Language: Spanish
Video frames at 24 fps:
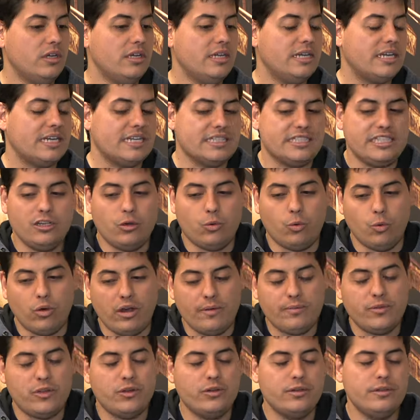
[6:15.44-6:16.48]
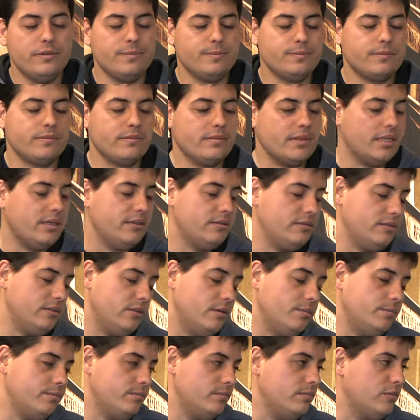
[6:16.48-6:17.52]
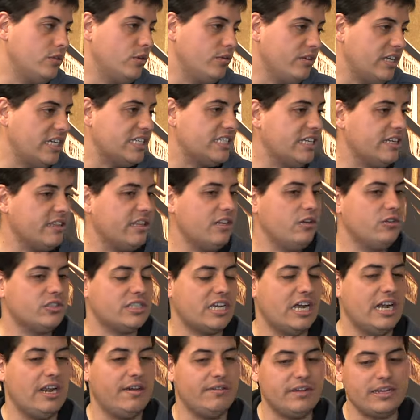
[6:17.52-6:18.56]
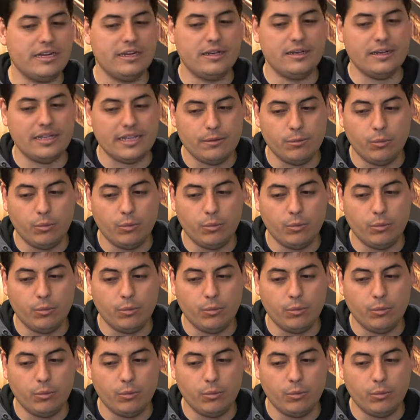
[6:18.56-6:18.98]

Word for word: que sí, jugando yo no voy a ser de los que alabe el,